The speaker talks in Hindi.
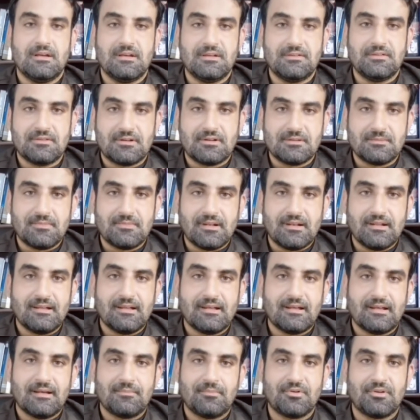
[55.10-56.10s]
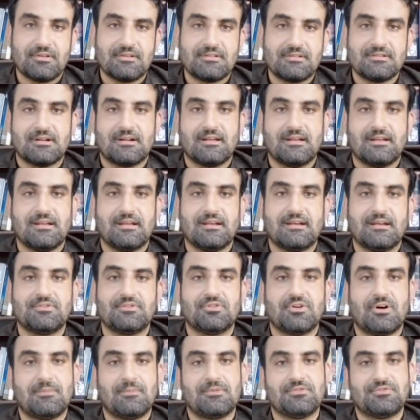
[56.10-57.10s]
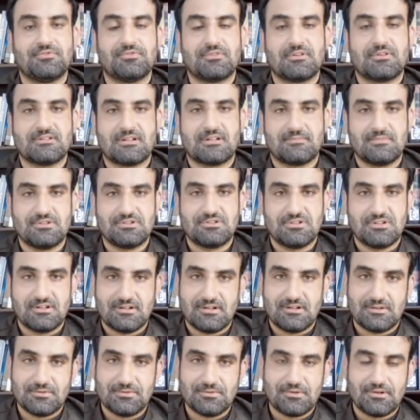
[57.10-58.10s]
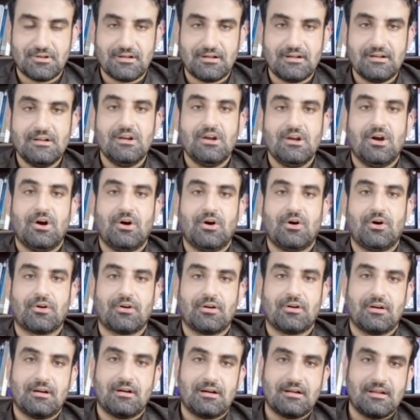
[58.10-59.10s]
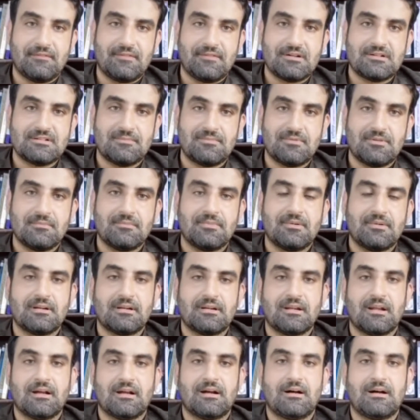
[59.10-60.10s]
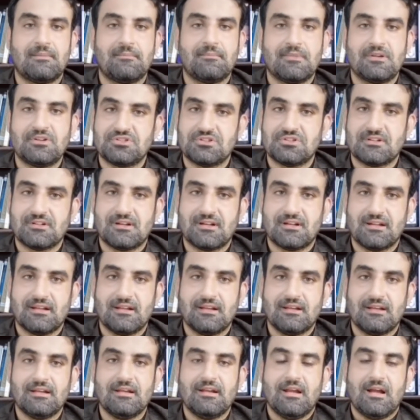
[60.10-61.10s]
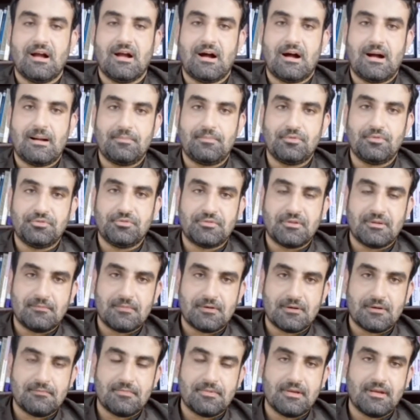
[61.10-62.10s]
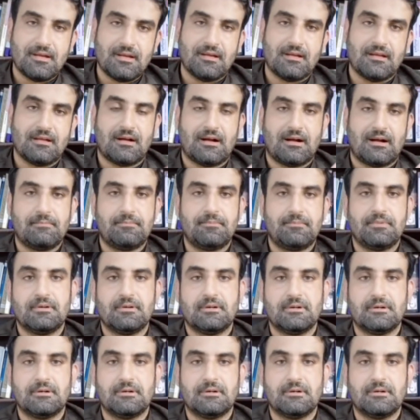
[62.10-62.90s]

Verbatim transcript: इस वक्त मिली है मुयसर आई है जो आप बच्चों के साथ मैं शेयर कर दूँगा और ये व्हाट्सएप नंबर यहाँ हम मैंशन करेंगे आप उस नंबर पर आप